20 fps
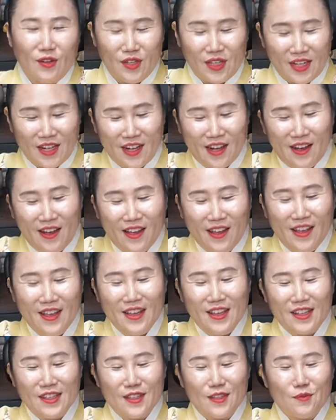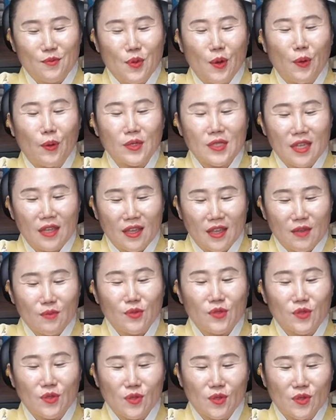그러니까 음, 병호생의
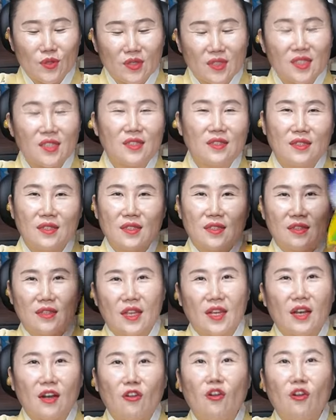이분들은 내가